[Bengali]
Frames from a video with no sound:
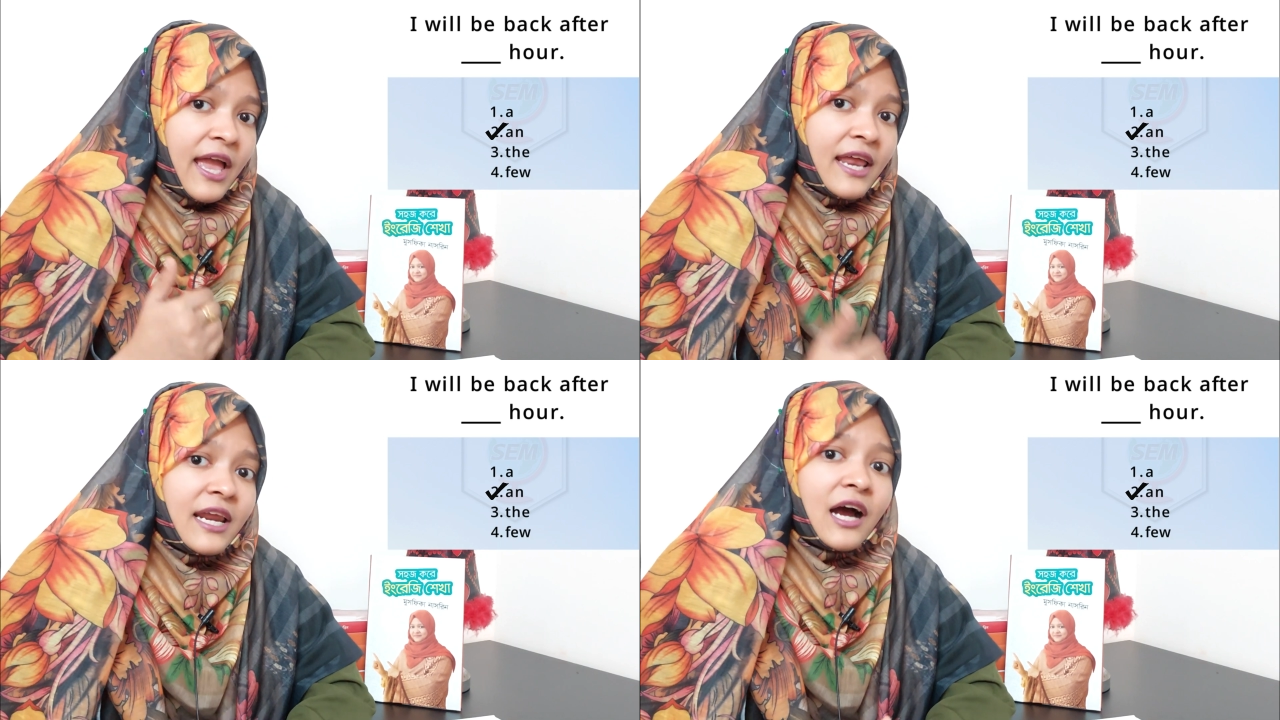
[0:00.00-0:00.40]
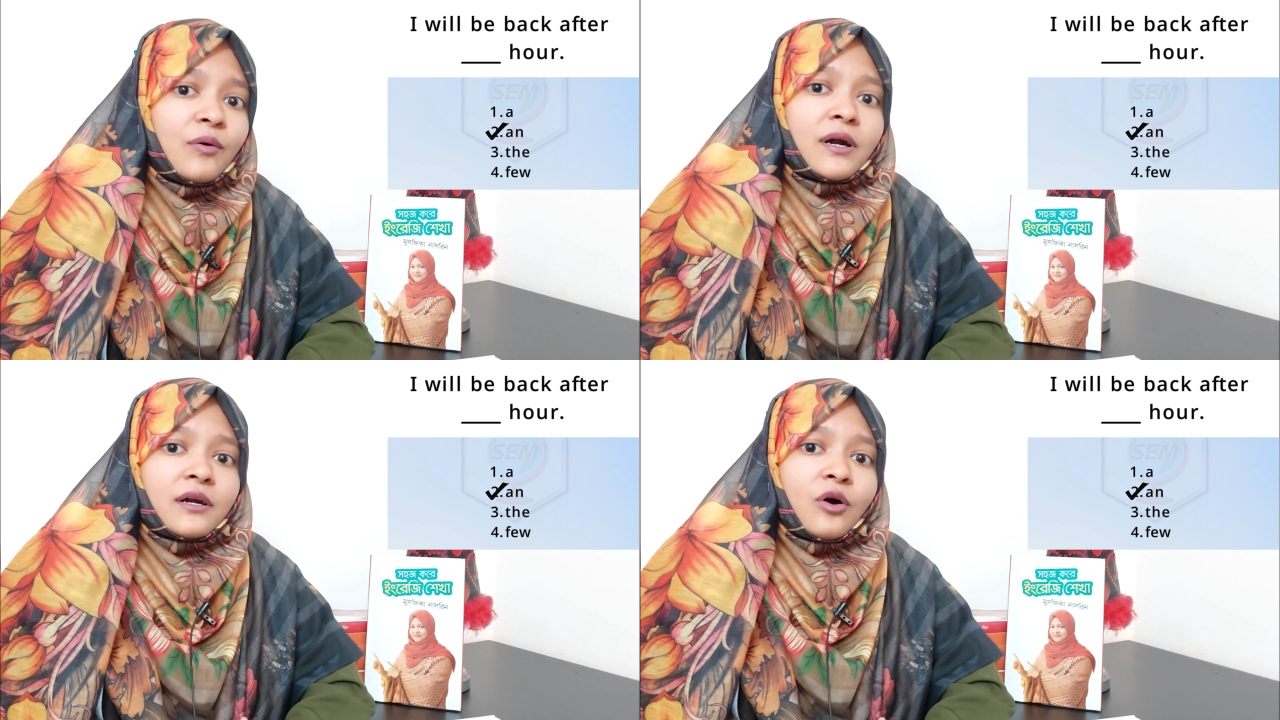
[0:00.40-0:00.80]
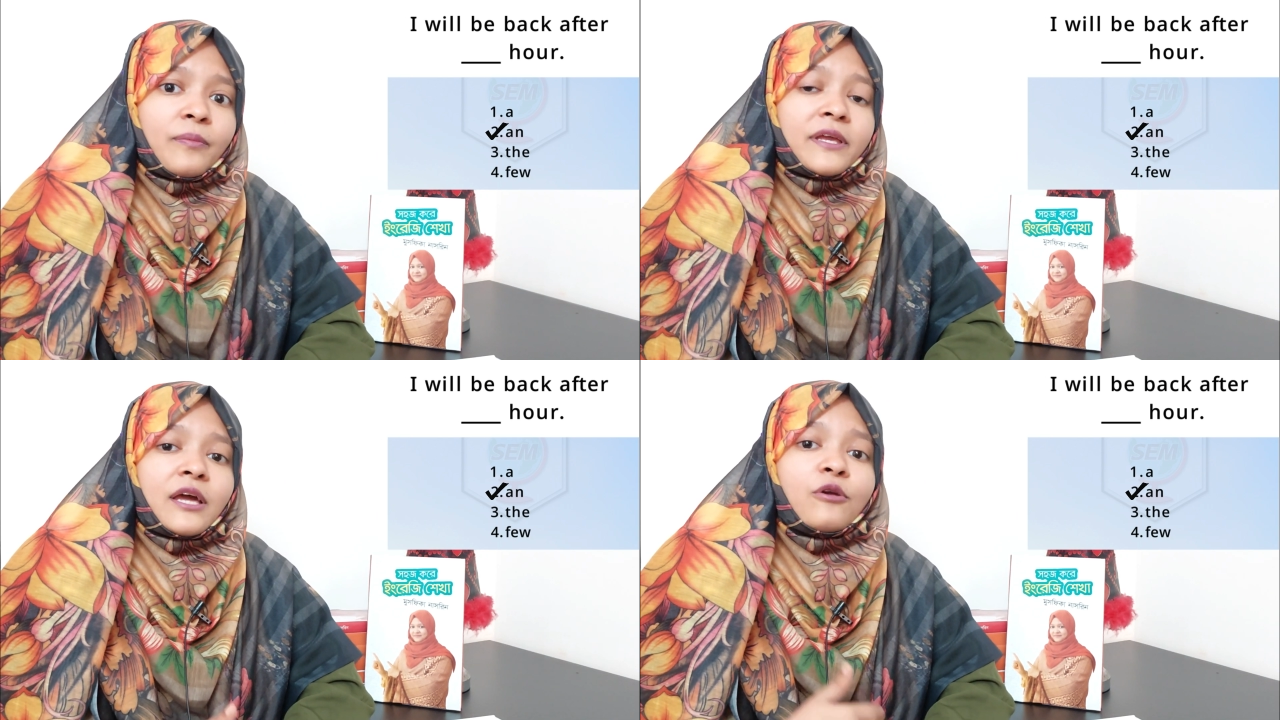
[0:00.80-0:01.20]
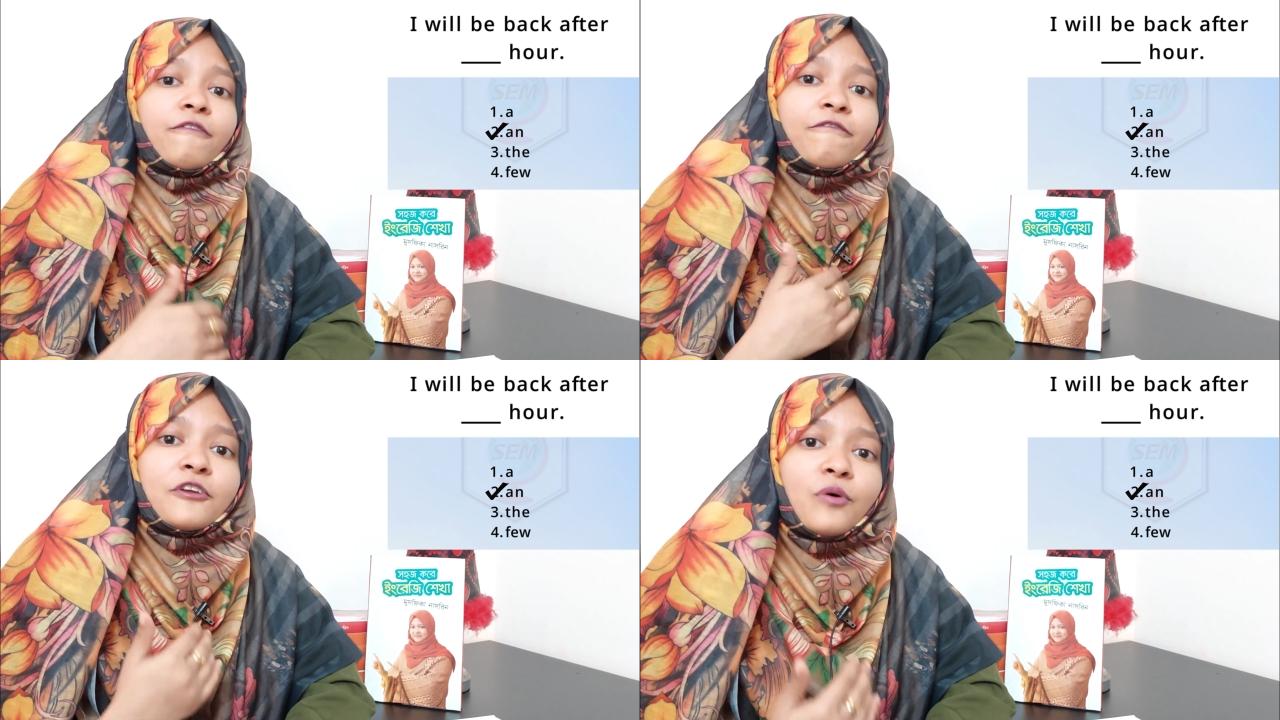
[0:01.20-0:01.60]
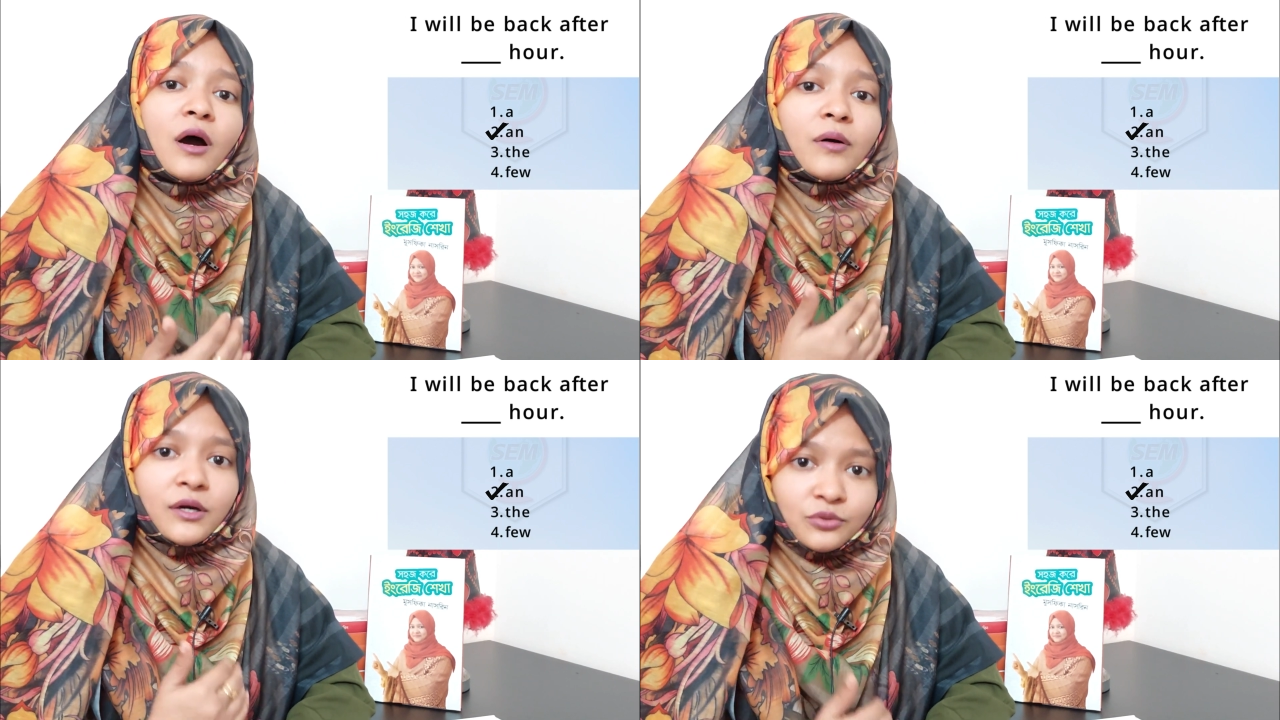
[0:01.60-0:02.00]
অ্যান আওয়ার হবে কেন ফিউ
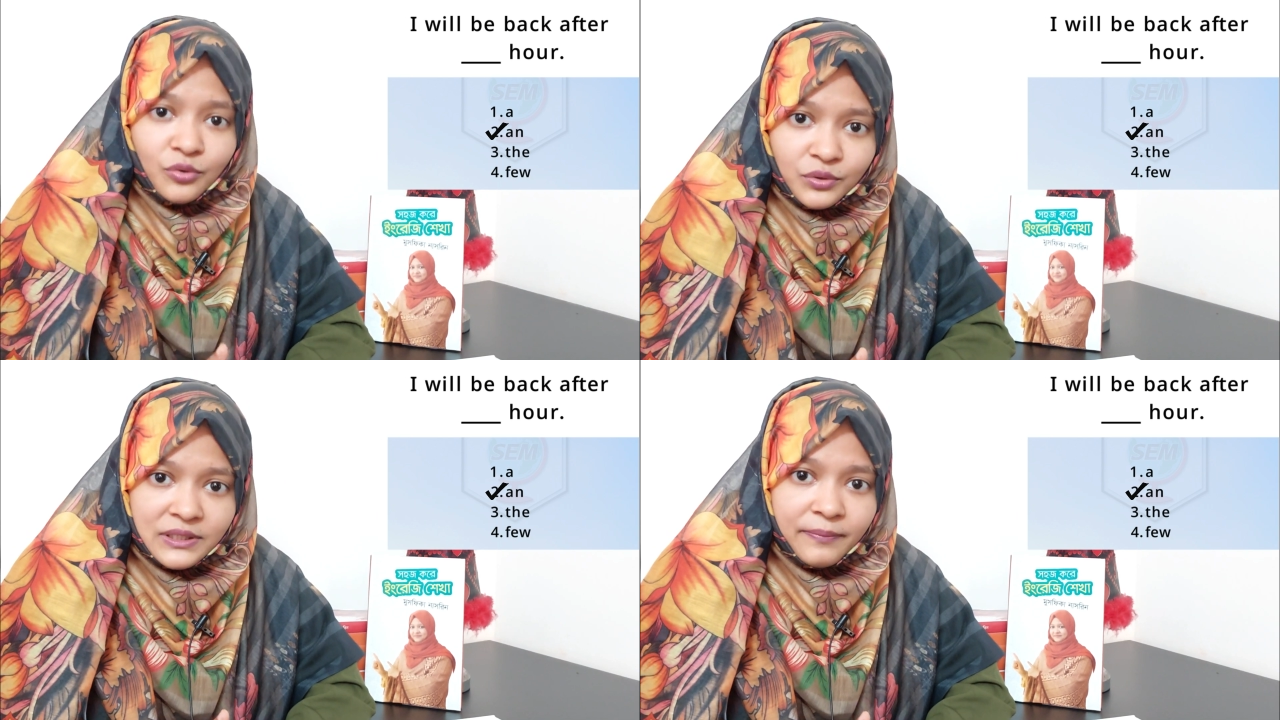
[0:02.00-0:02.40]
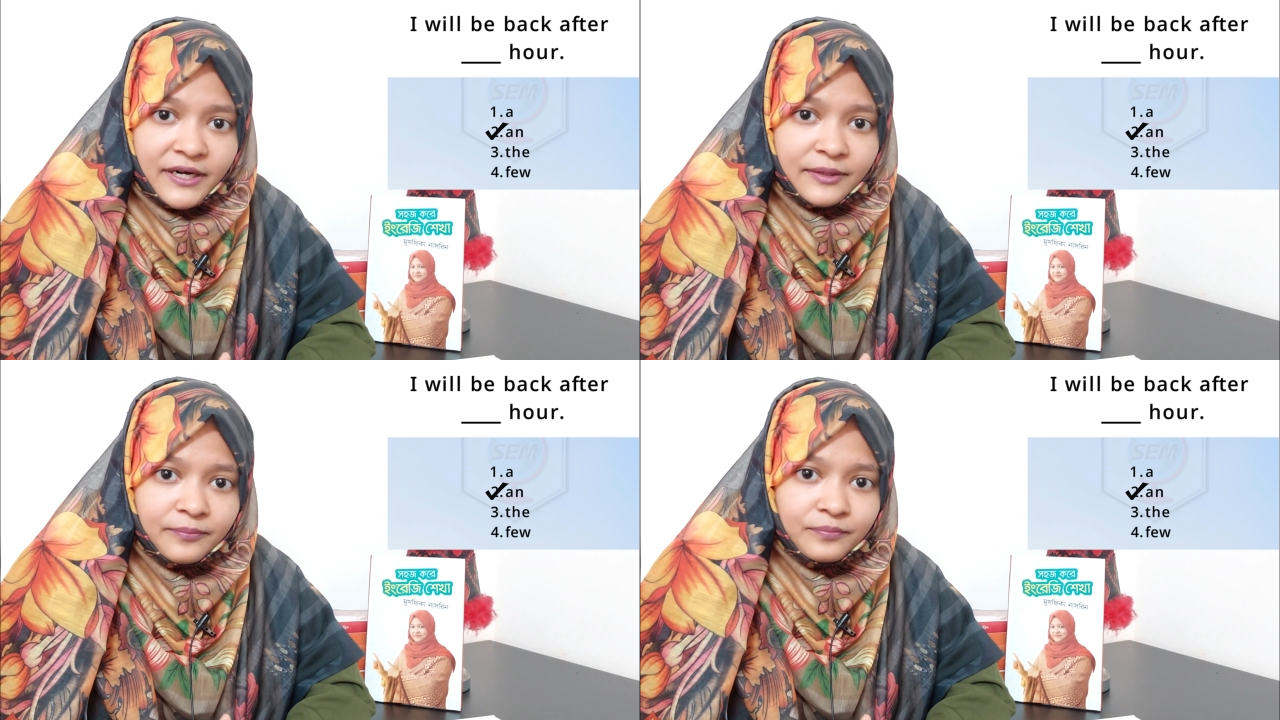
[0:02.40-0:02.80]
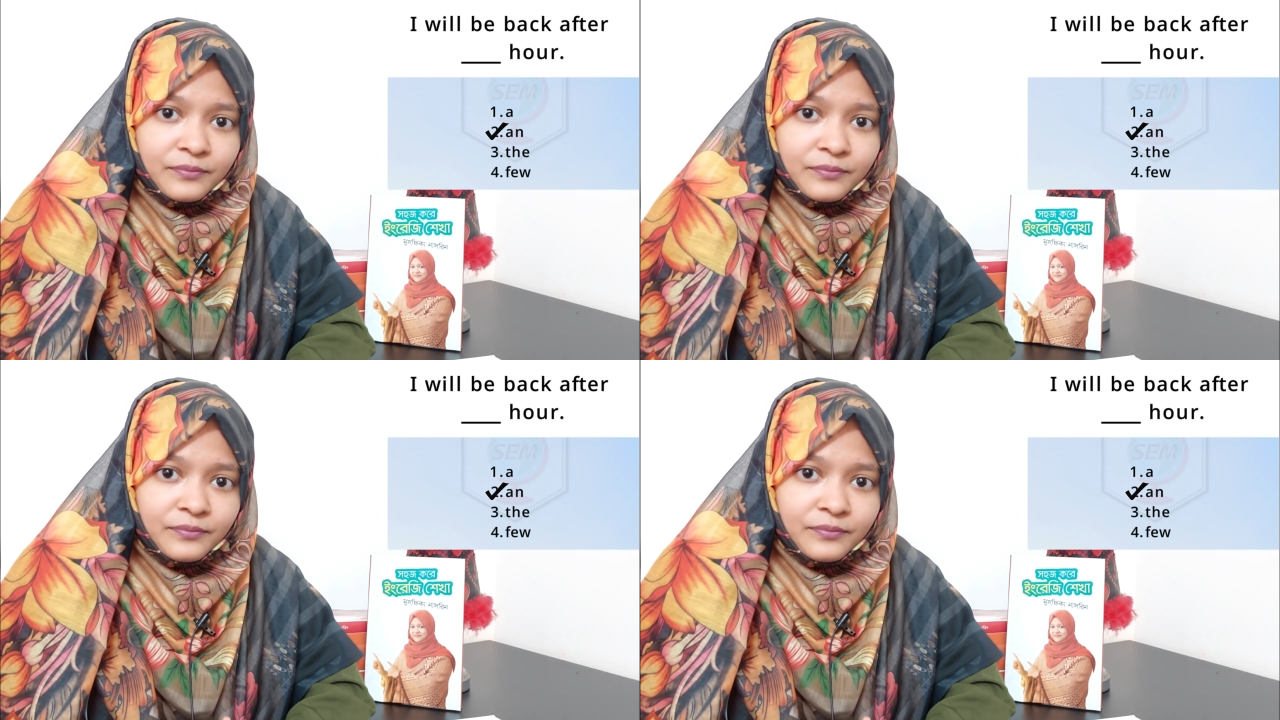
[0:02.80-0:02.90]
আওয়ার তো হতে পারে